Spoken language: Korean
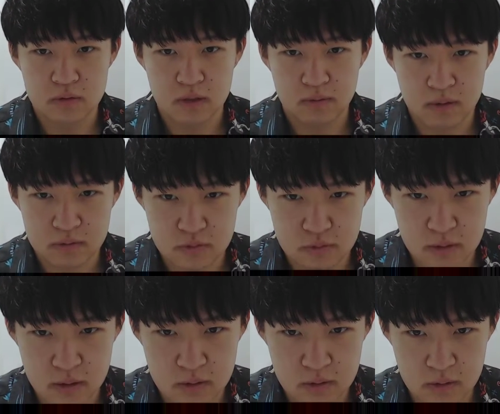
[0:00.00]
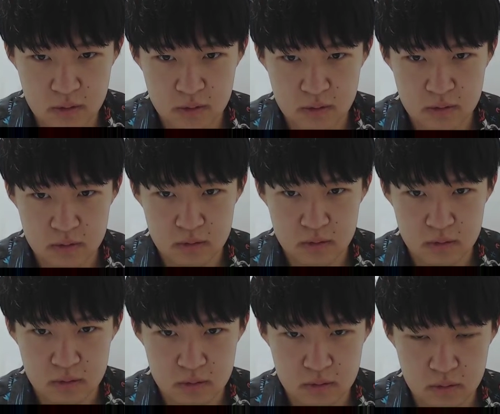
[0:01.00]
쿠샨 왕조가 했던
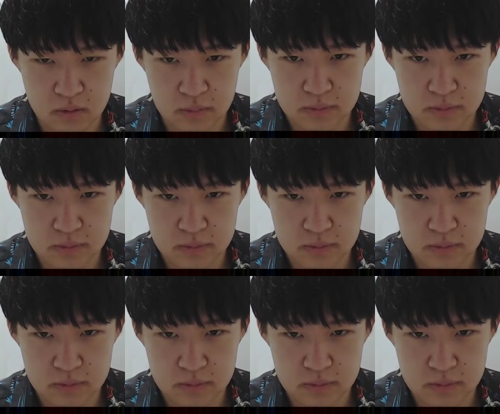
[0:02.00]
그런